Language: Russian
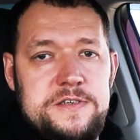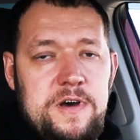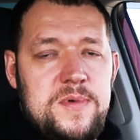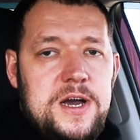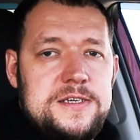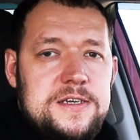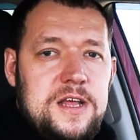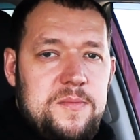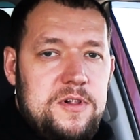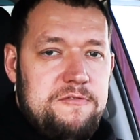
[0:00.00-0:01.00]
С вами, как
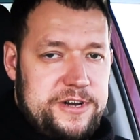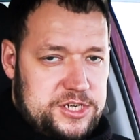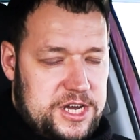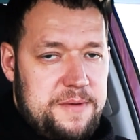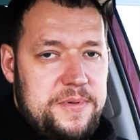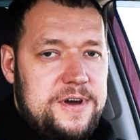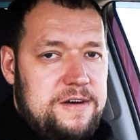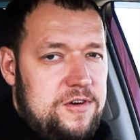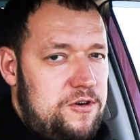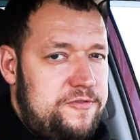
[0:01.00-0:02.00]
всегда, был ваш Кэп,
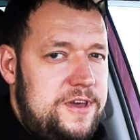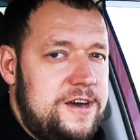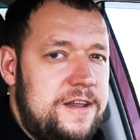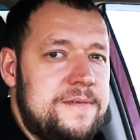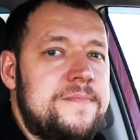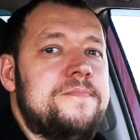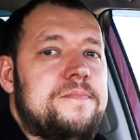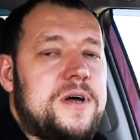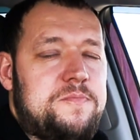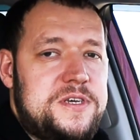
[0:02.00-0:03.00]
Ковалев Игорь.
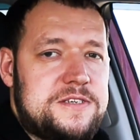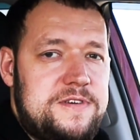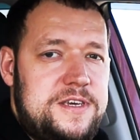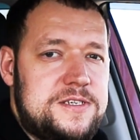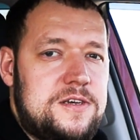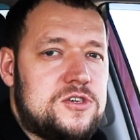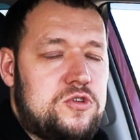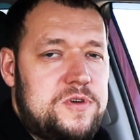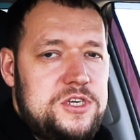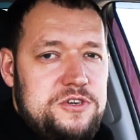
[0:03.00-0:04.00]
Подписывайтесь,
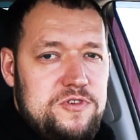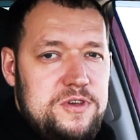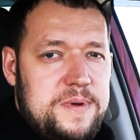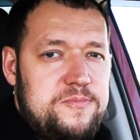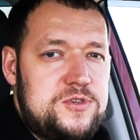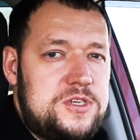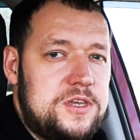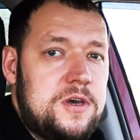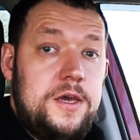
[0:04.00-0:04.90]
чтобы ничего не пропустить.